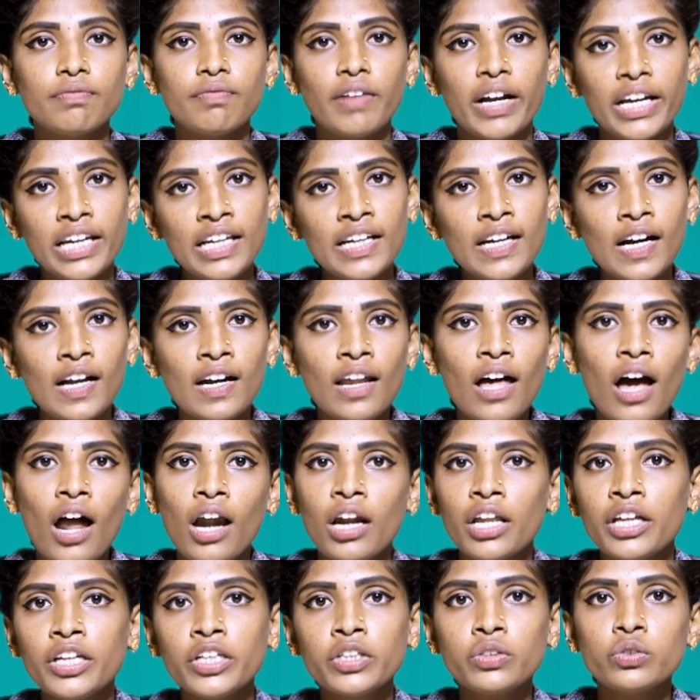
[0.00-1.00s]
வழியால
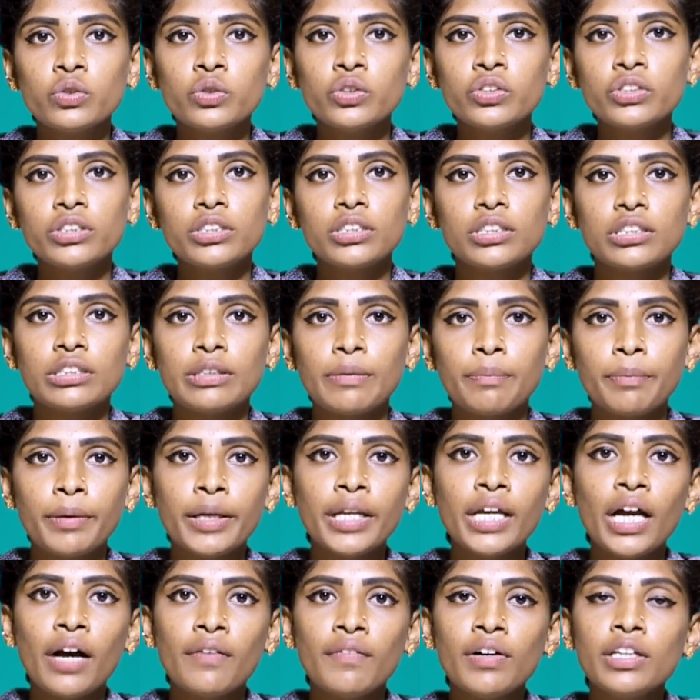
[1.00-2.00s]
அலறி துடிச்சிட்டு இருந்த
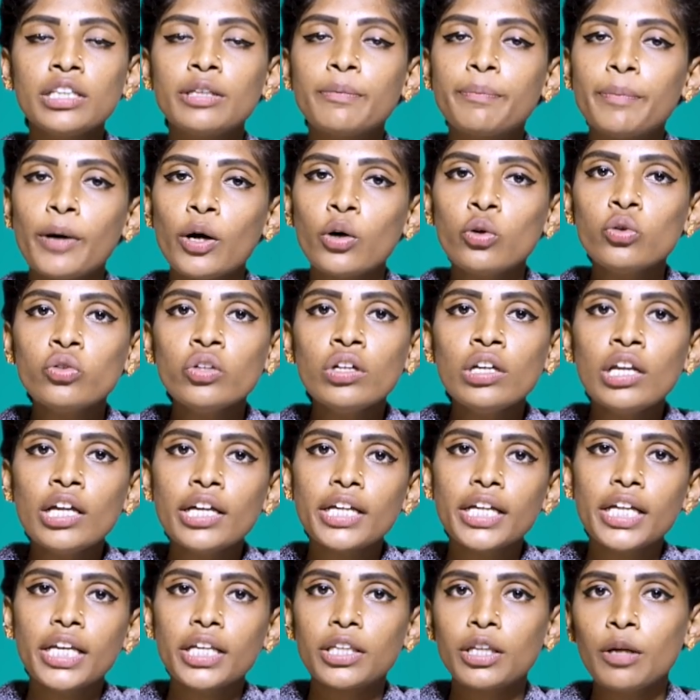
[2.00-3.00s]
பிரியாவை அந்த பகுதியில
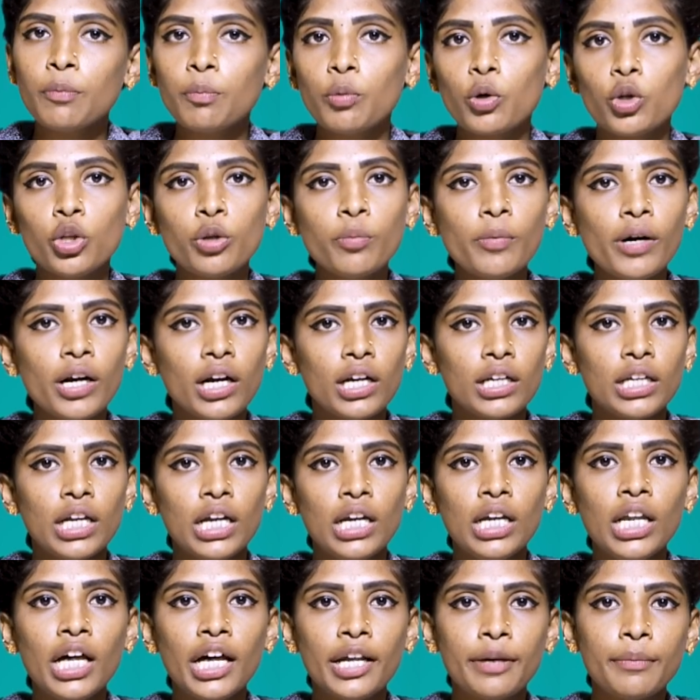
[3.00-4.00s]
இருந்த பொதுமக்கள்
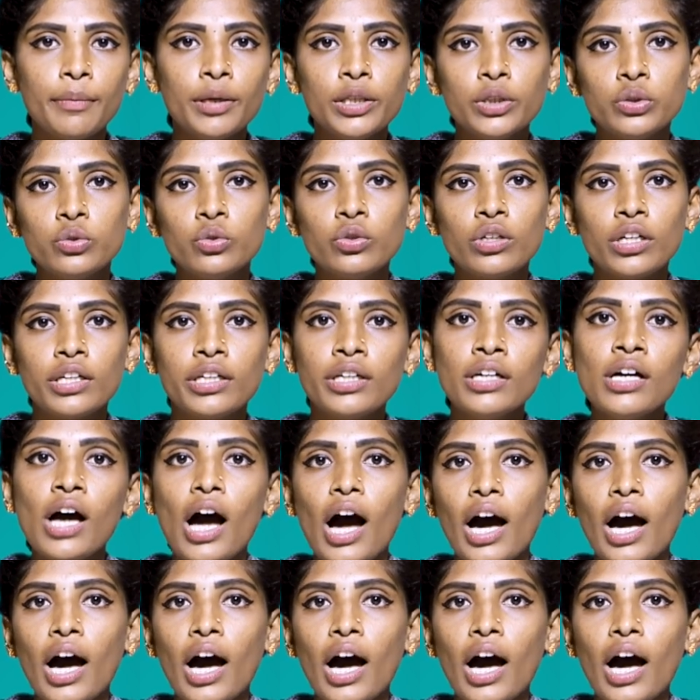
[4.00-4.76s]
எல்லாருமே தூக்கிட்டு